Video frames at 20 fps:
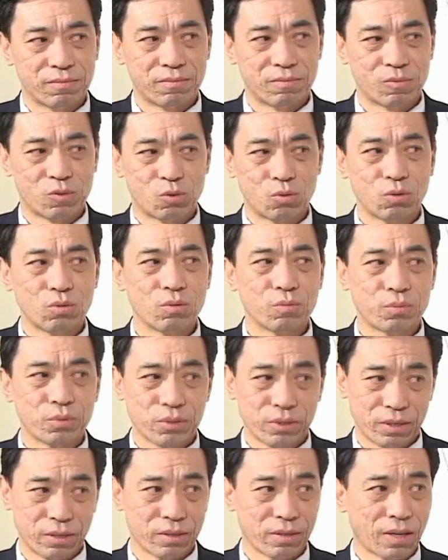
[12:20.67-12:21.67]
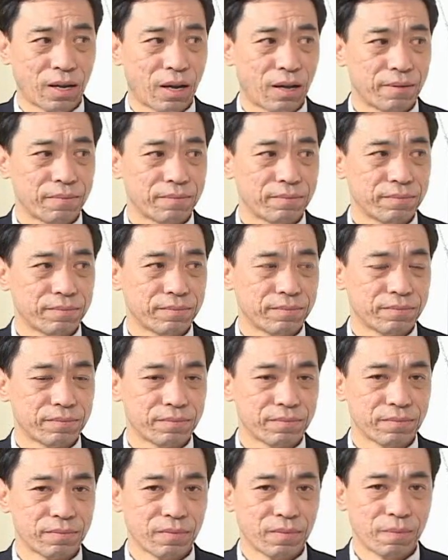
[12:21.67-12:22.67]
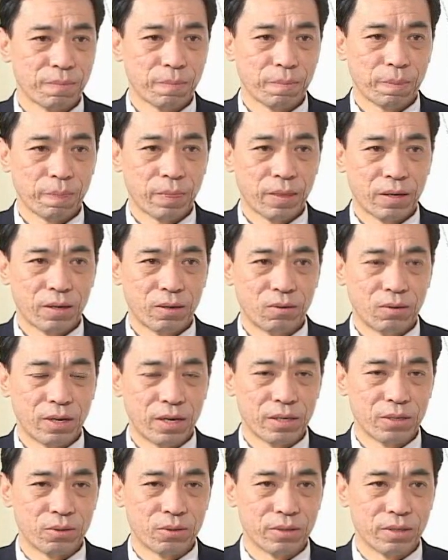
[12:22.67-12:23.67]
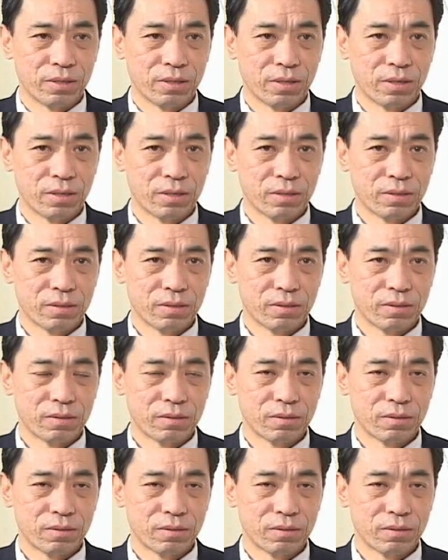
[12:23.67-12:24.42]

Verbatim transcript: 嗯，作用不是很大。嗯。后来有人呢，